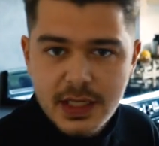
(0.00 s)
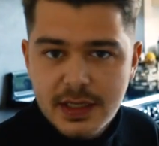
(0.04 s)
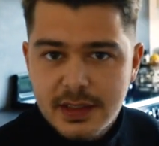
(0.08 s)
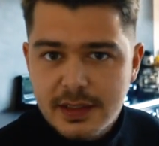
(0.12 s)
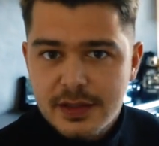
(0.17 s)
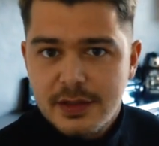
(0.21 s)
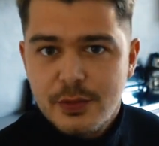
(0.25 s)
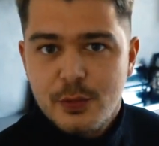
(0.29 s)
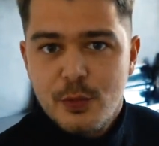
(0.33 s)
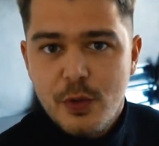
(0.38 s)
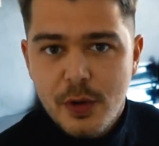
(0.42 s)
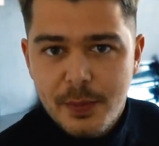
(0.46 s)

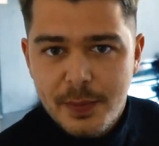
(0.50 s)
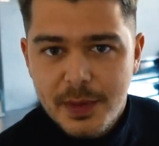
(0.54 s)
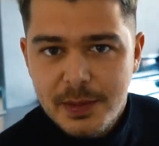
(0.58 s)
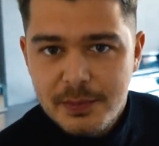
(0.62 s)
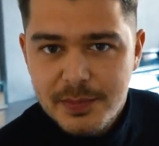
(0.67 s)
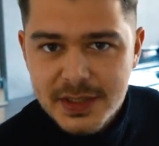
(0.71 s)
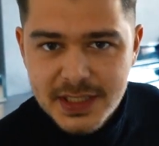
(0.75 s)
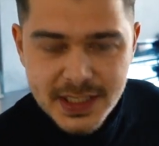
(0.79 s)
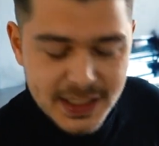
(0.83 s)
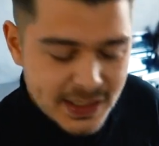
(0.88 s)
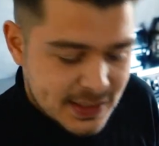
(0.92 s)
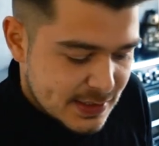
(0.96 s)
leckeren Whopper
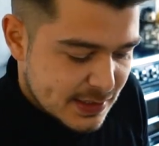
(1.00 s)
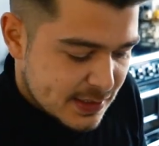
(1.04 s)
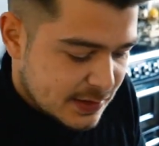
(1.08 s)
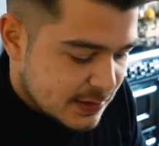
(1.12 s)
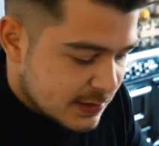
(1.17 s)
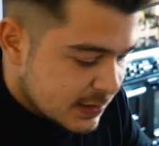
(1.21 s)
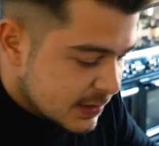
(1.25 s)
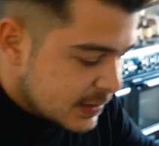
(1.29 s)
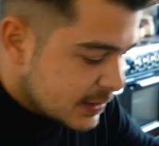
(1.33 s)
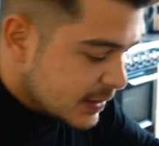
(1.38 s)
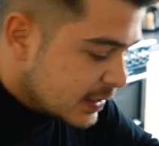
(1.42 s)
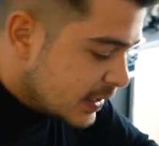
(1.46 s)
mit Käse.
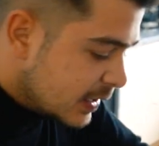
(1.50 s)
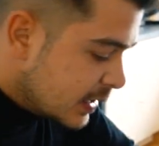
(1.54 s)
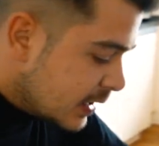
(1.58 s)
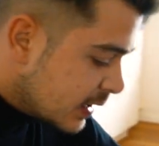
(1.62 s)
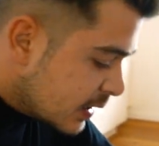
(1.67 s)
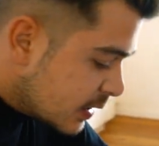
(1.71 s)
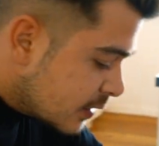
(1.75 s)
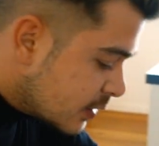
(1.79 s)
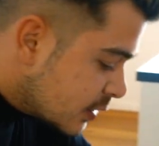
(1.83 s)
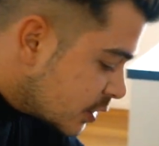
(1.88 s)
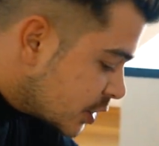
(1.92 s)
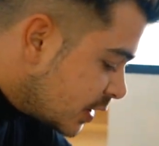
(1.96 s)

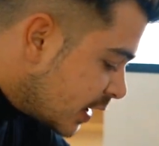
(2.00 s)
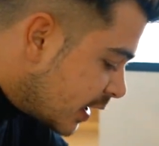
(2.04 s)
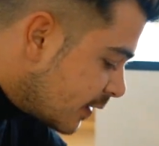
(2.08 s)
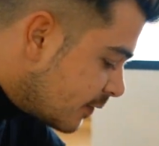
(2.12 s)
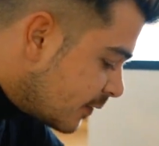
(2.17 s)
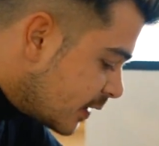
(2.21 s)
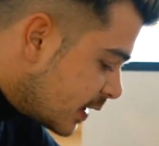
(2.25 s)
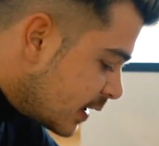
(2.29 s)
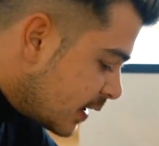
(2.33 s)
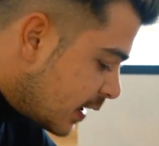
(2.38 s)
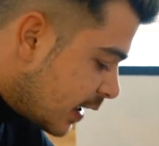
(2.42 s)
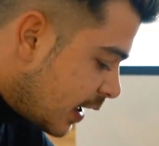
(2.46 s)
Schneiden
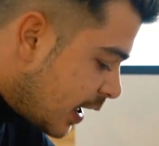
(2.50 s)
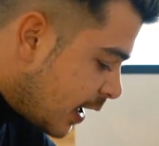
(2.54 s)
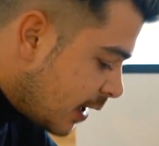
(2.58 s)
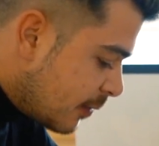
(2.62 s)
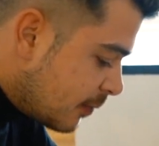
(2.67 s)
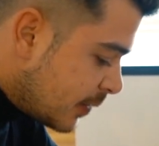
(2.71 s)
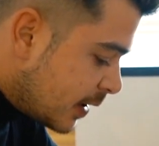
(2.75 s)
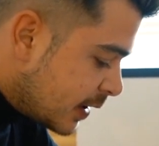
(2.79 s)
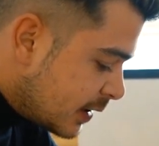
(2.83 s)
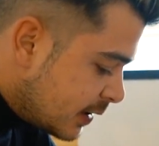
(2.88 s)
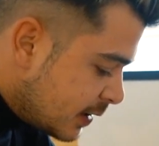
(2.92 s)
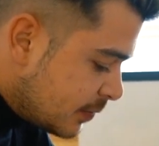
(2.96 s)
wir den
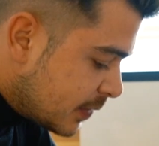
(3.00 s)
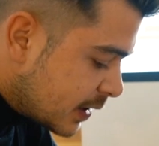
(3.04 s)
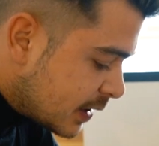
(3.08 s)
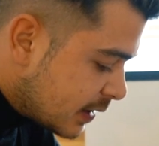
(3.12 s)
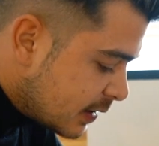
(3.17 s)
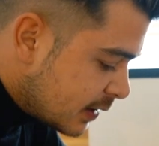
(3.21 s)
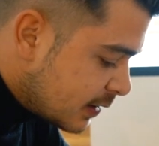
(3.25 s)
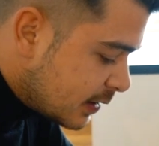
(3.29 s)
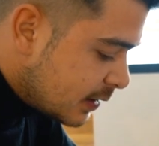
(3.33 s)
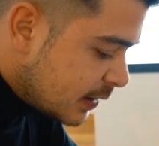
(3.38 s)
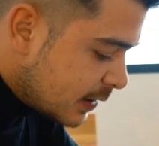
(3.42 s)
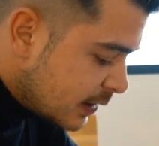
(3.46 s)
einmal in die
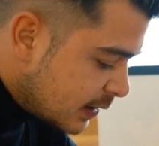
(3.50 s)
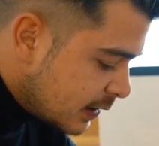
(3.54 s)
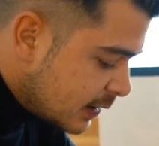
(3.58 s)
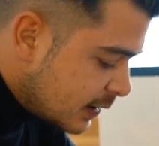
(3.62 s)
Mitte.